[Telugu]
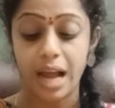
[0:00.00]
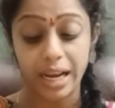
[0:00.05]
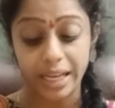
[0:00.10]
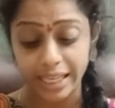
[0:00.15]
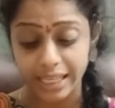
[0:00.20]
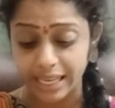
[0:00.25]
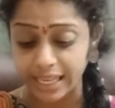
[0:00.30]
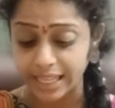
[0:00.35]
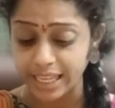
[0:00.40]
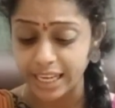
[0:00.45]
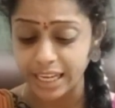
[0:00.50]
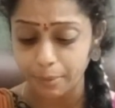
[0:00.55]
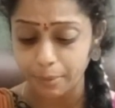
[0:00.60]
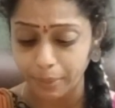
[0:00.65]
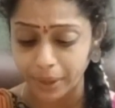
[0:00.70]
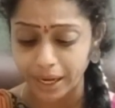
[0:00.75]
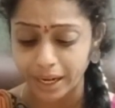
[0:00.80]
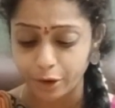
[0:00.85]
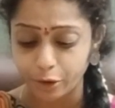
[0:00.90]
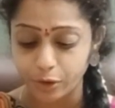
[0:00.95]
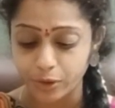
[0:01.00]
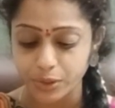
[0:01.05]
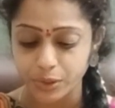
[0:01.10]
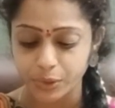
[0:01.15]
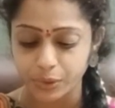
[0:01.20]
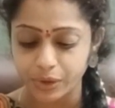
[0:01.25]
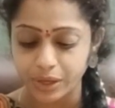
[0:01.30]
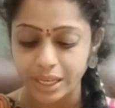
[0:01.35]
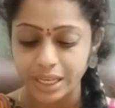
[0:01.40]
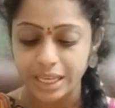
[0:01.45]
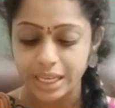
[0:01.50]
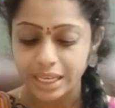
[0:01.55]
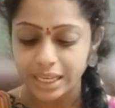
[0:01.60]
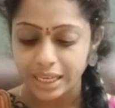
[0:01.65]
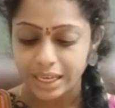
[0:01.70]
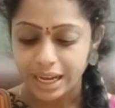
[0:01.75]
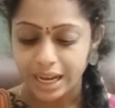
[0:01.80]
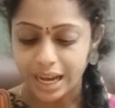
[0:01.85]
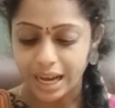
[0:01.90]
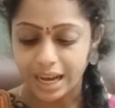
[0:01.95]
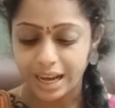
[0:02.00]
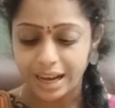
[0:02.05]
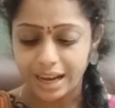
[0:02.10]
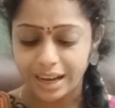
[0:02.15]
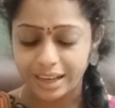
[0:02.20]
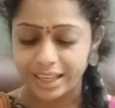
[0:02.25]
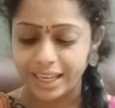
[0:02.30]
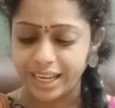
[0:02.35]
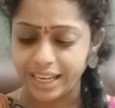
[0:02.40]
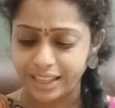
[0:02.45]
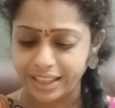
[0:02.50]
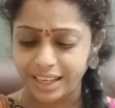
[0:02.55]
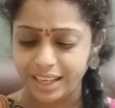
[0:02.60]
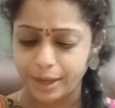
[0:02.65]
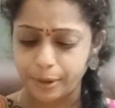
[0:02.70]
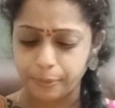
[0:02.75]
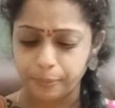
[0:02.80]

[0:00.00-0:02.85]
నాకు ఏదైనా పండగ రోజు ఏది